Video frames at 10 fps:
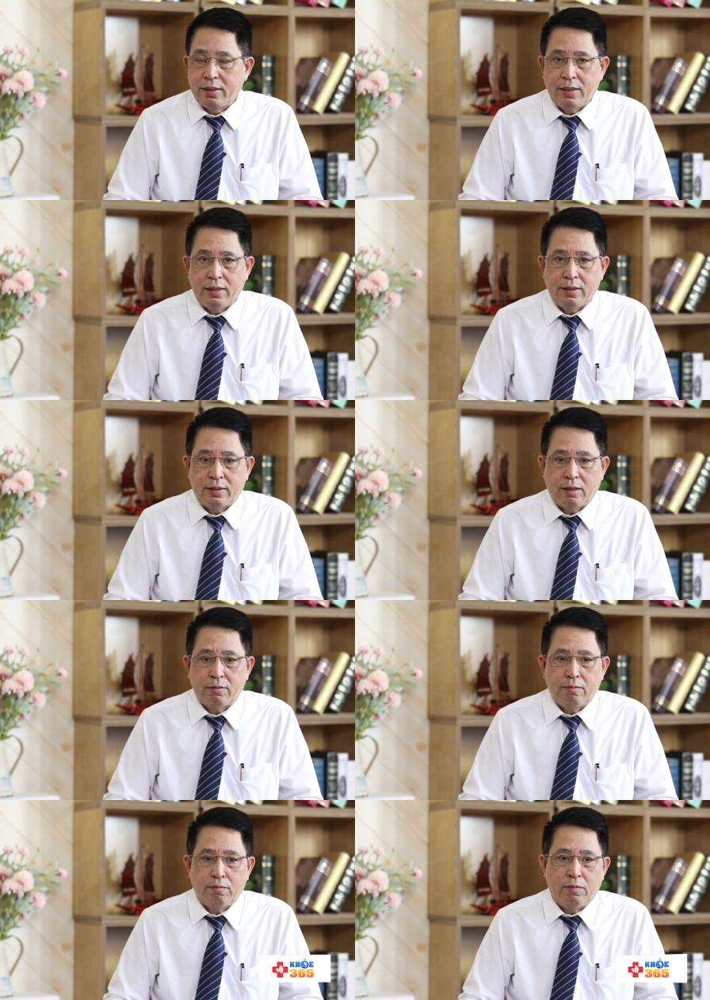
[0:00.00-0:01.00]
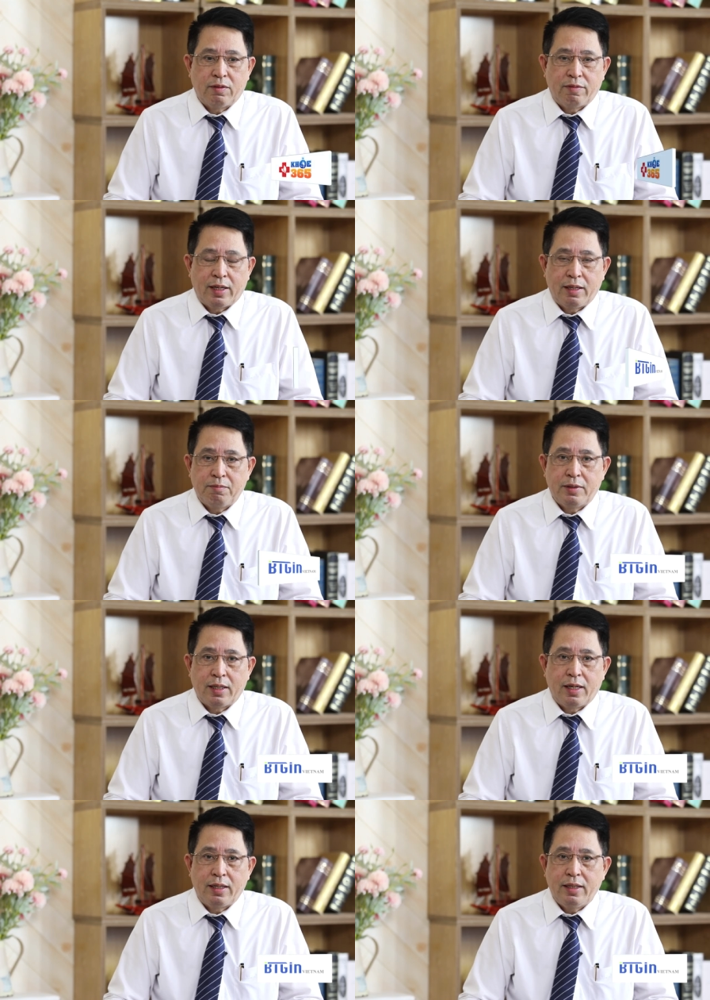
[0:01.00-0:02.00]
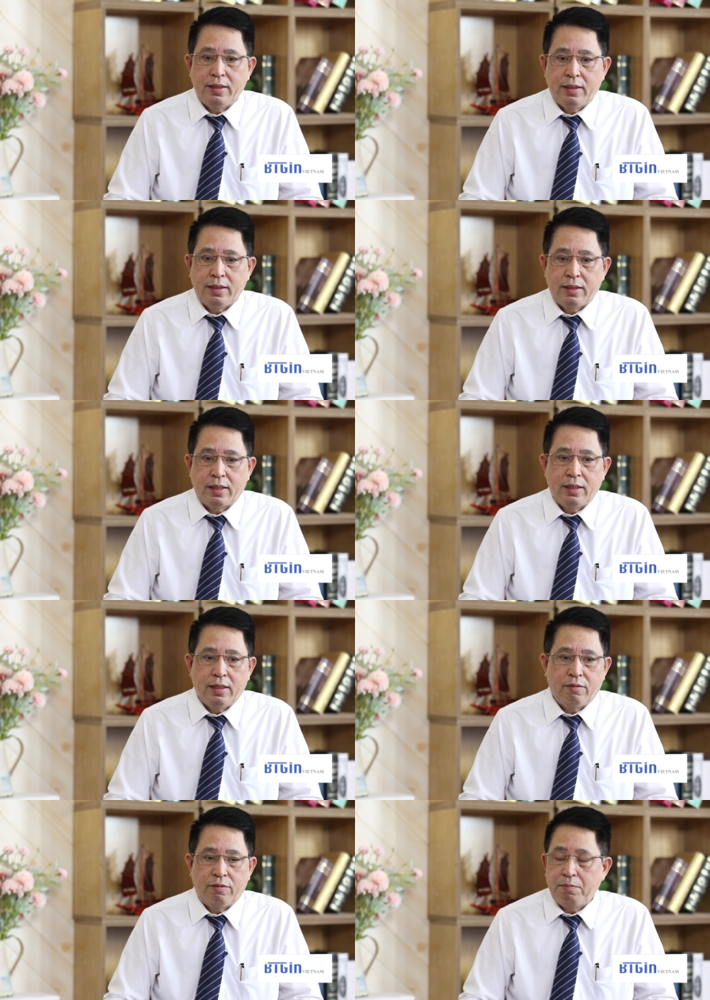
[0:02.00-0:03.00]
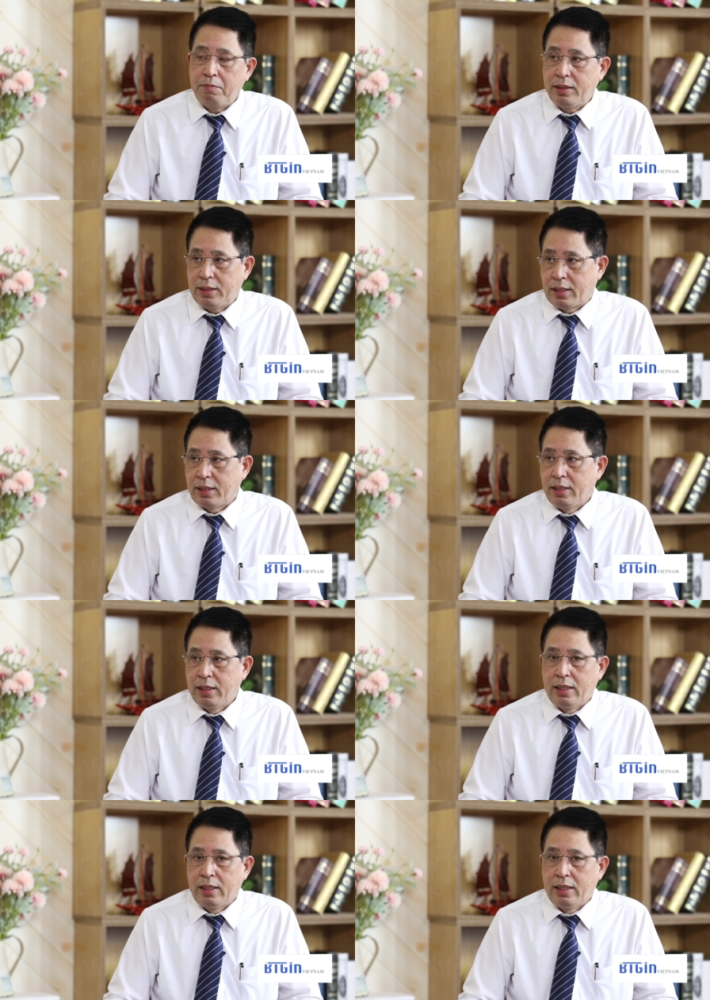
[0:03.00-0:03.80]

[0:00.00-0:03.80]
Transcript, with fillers: thì trong một vài năm trở lại đây thì cái liệu pháp miễn dịch